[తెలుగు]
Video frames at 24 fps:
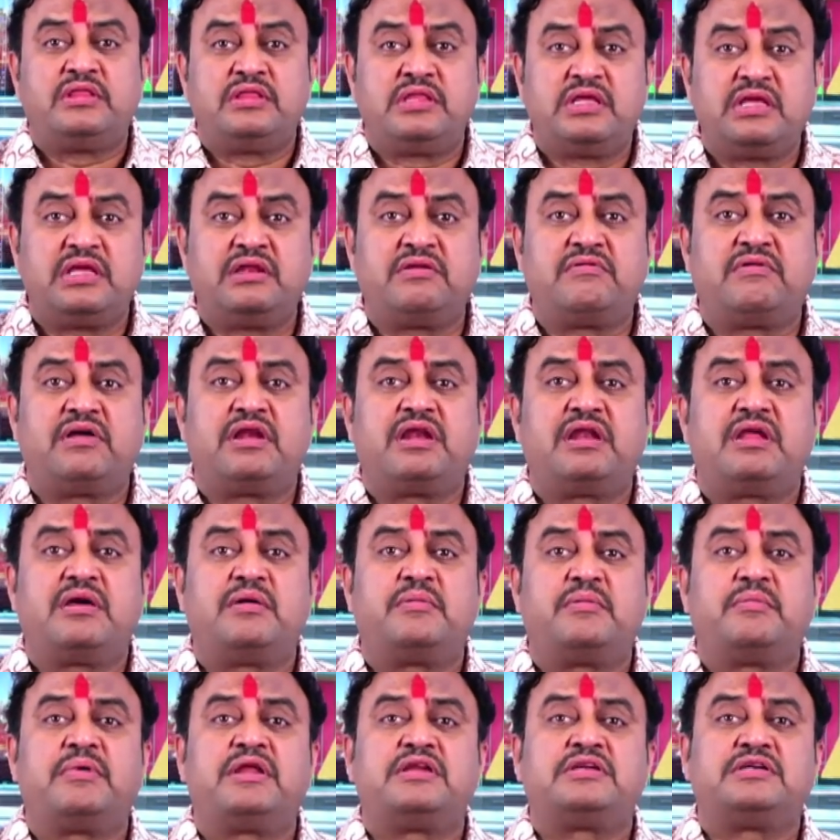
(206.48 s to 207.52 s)
దీనివల్ల
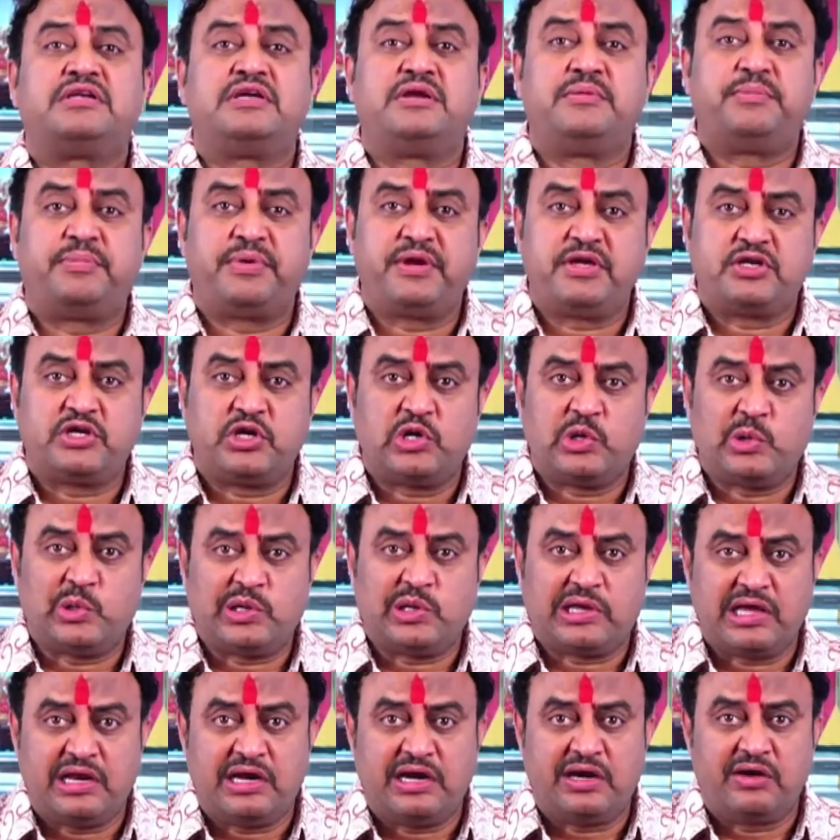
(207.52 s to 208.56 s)
మనిషి
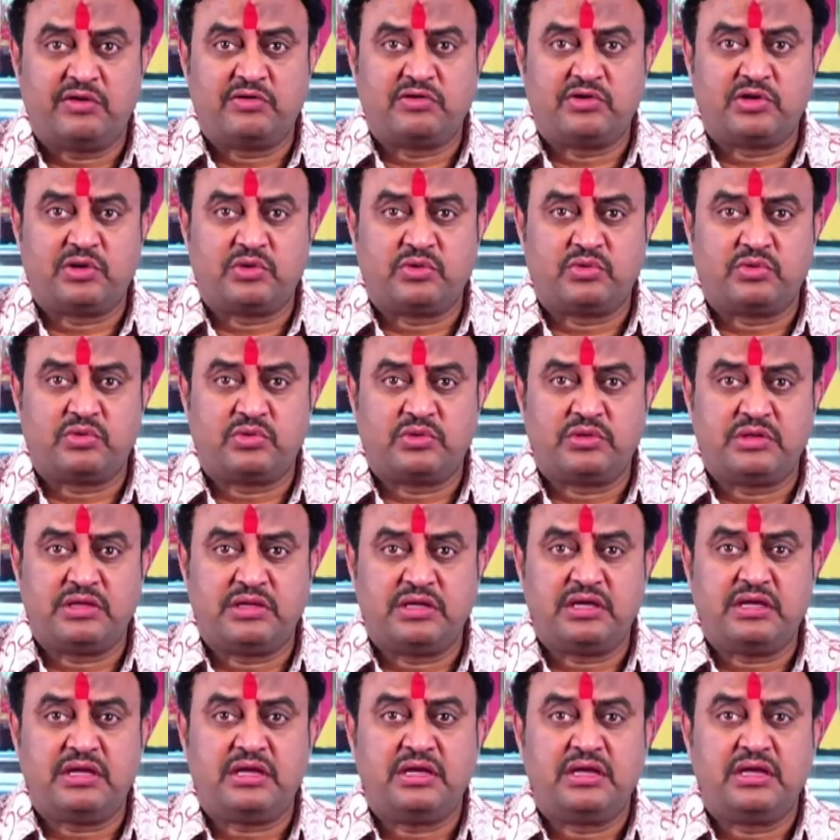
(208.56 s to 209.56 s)
డిప్రెషన్లోకి వెళ్ళడం జరుగుతుంది